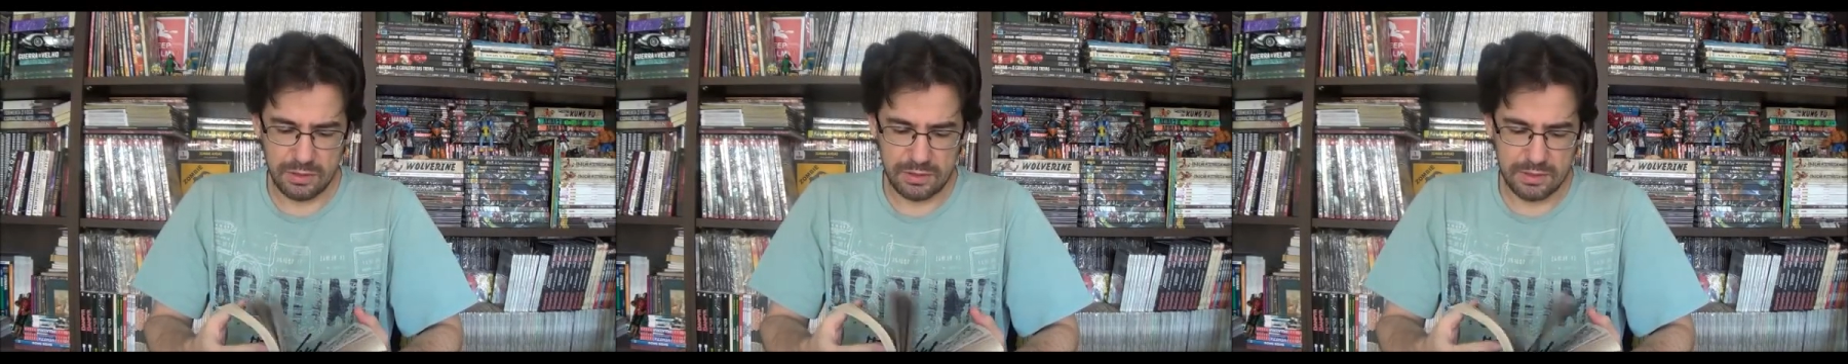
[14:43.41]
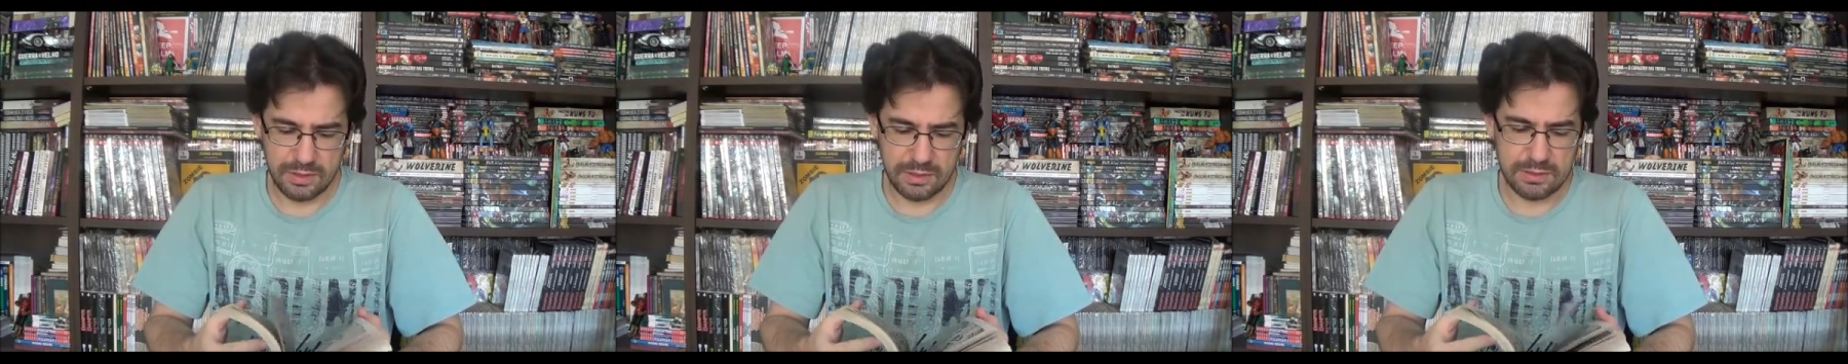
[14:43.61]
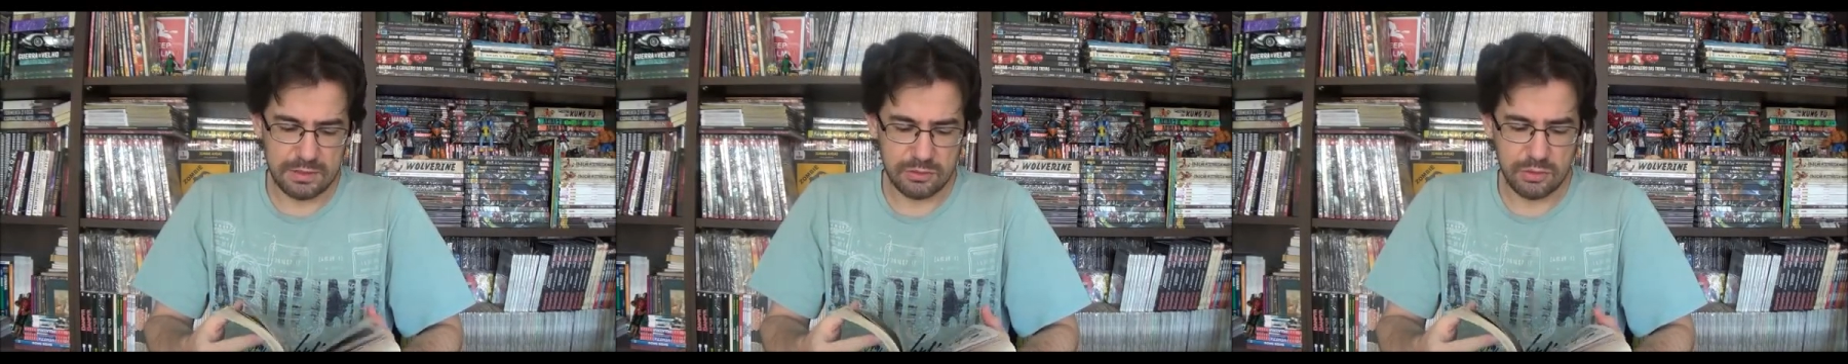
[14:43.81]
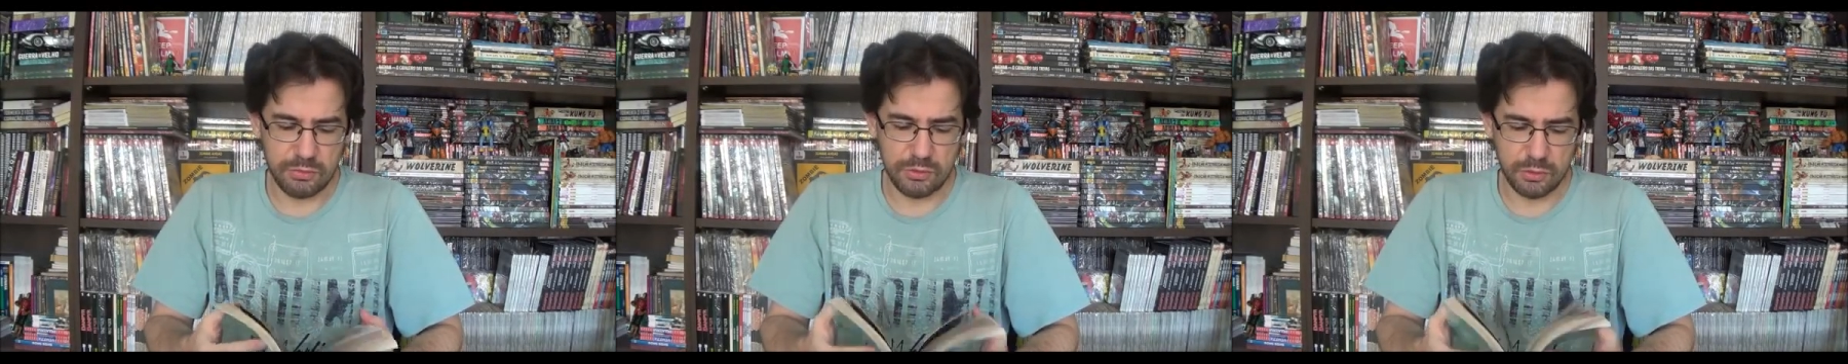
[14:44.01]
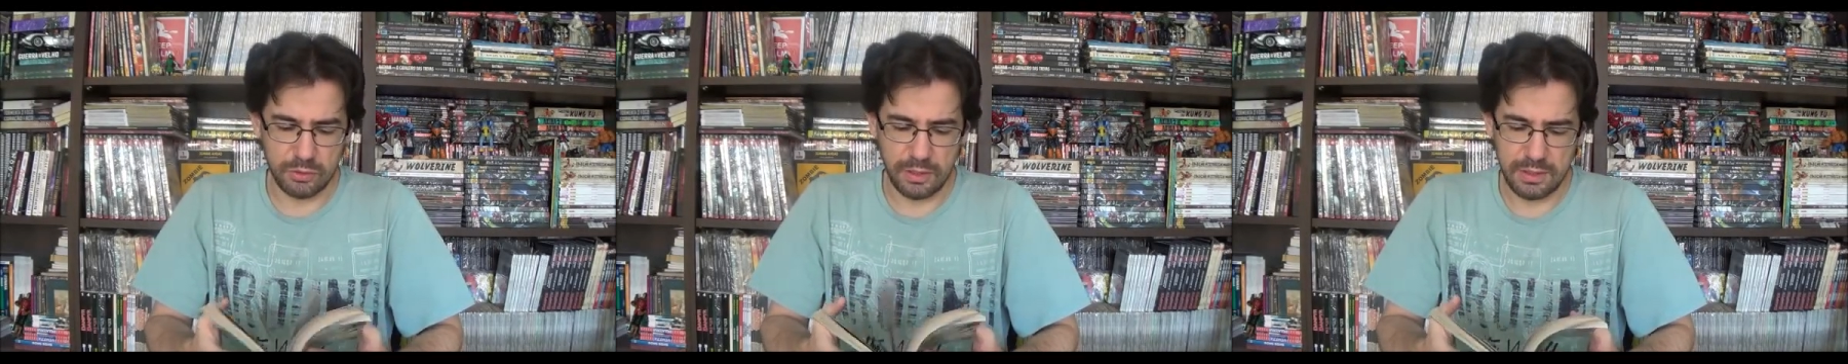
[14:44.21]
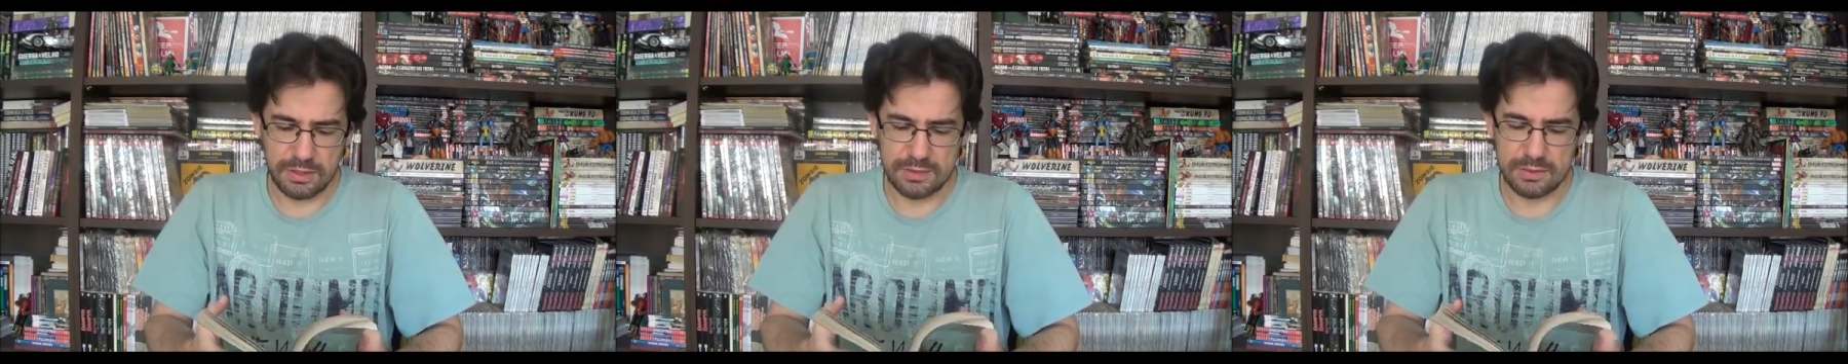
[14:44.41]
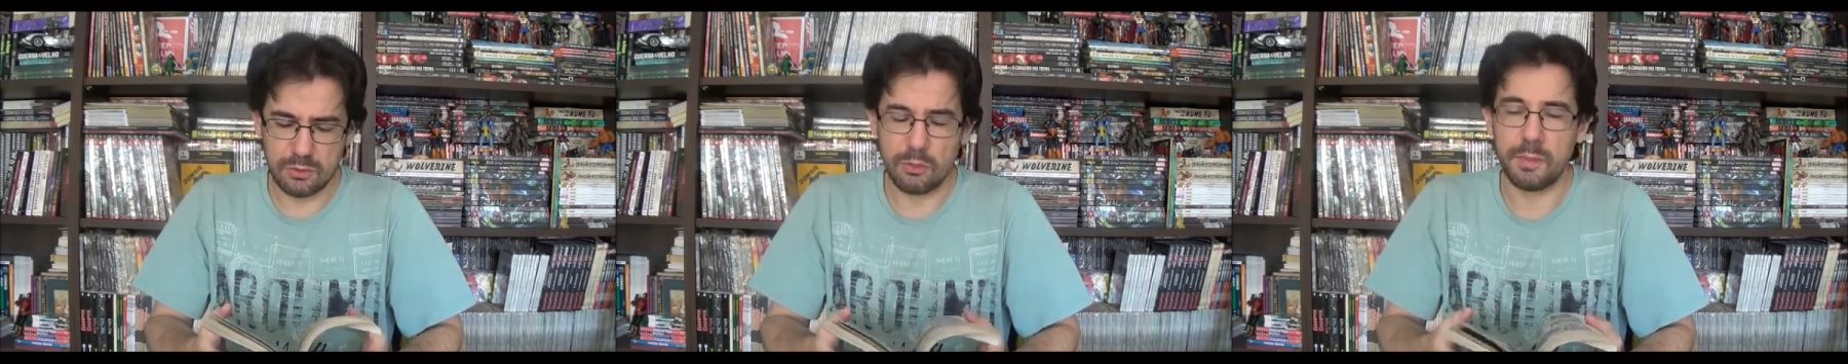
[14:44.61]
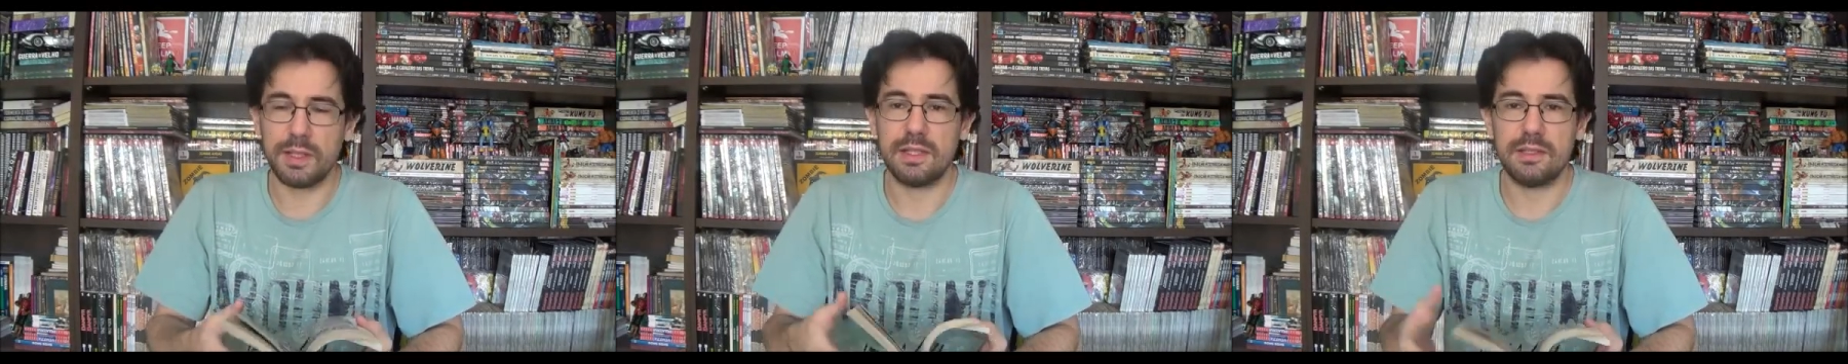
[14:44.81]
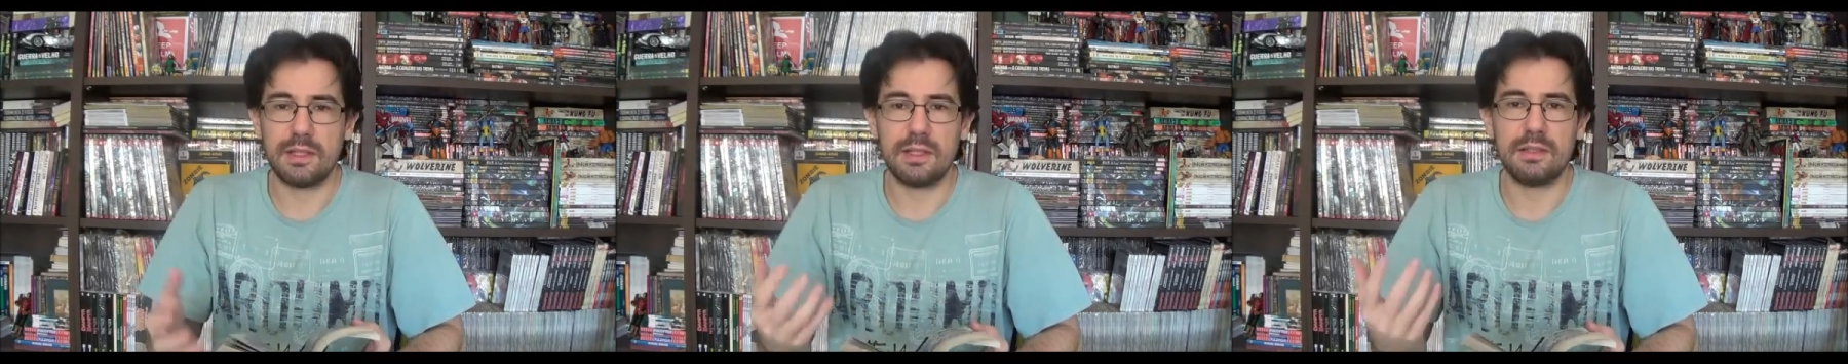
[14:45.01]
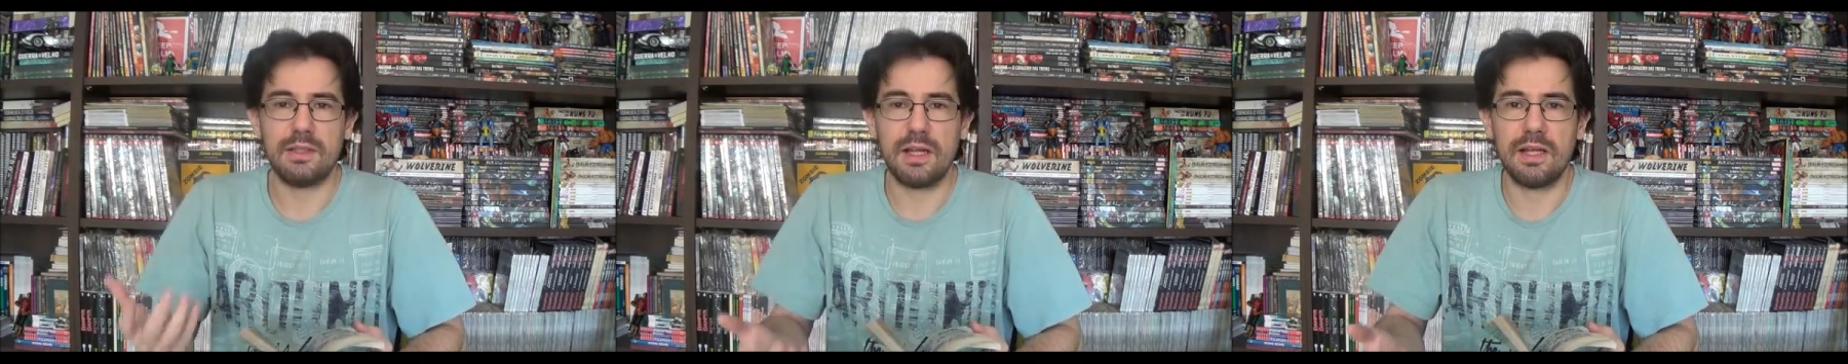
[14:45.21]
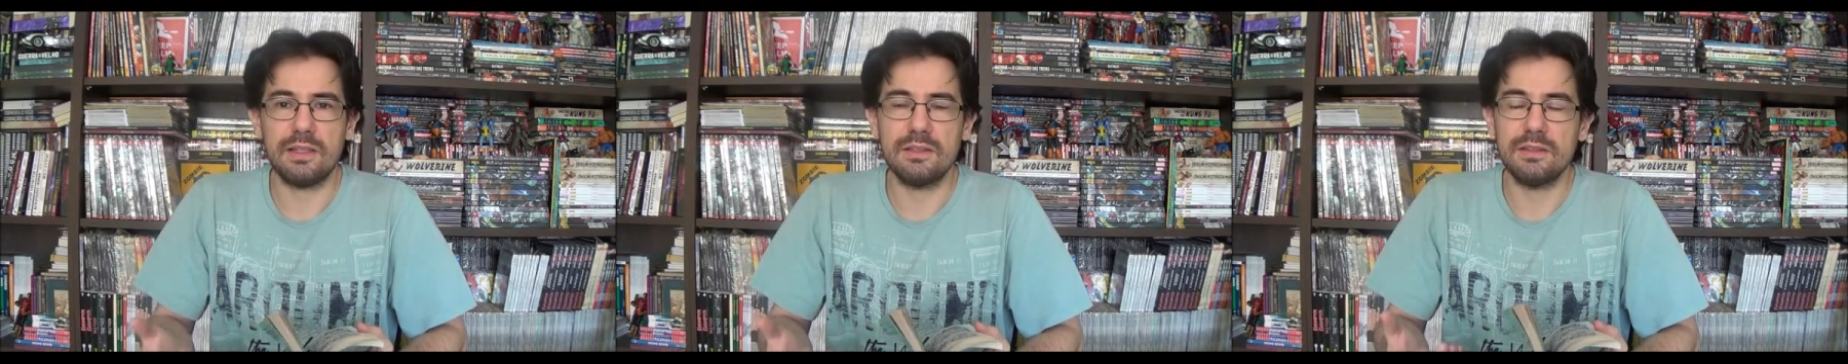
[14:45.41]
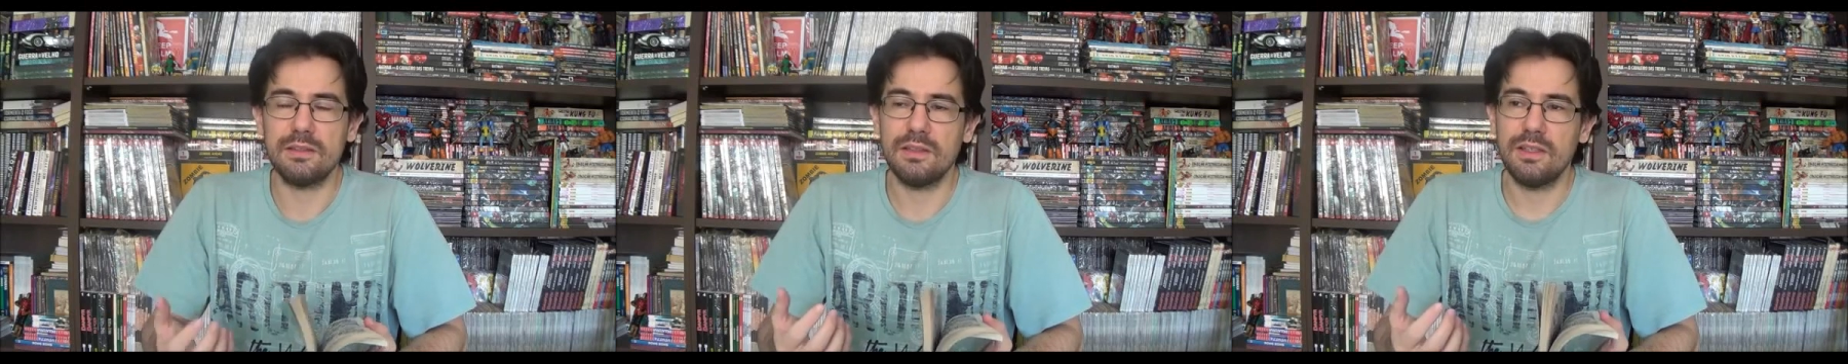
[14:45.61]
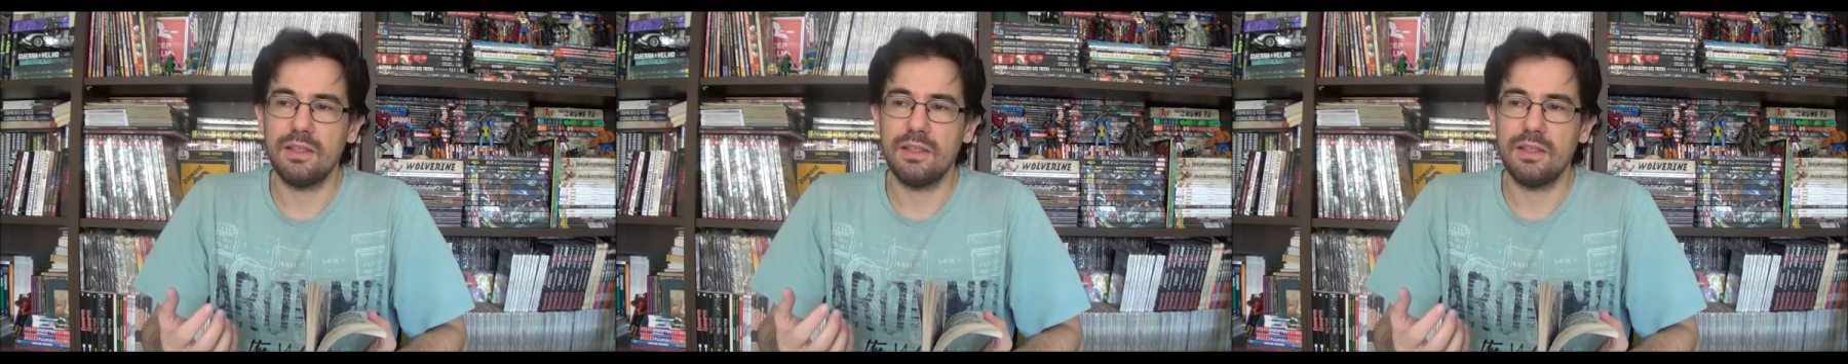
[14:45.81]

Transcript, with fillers: essa questão da violência, como ela é tratada,